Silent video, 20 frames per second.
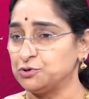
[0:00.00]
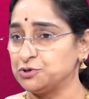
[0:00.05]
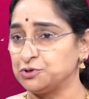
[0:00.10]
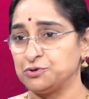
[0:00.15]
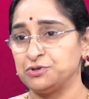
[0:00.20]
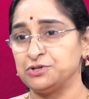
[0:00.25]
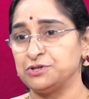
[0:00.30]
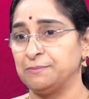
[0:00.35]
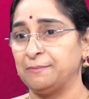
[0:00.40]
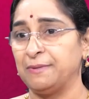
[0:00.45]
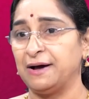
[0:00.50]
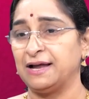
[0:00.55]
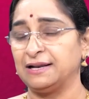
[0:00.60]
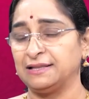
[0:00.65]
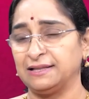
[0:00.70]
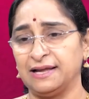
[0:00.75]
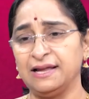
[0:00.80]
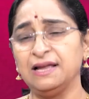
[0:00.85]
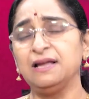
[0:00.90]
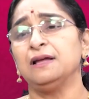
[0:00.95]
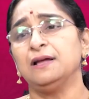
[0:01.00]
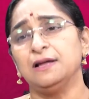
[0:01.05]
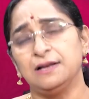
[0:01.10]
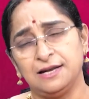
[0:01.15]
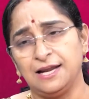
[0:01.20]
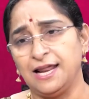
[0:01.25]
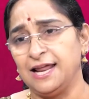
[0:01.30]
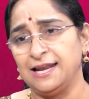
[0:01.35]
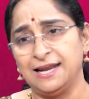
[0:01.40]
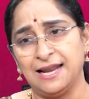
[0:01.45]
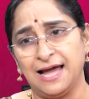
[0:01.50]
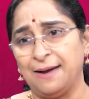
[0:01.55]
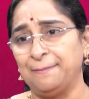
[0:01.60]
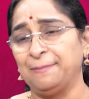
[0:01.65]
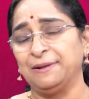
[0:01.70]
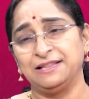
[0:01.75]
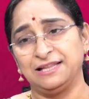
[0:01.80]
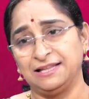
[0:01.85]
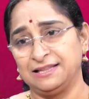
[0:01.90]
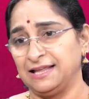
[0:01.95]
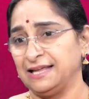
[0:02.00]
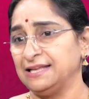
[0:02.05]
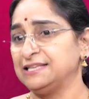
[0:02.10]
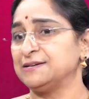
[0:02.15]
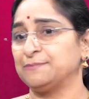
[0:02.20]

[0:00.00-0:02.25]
కొంచెం కొంచెం మారుతాయి నేను నా పద్ధతే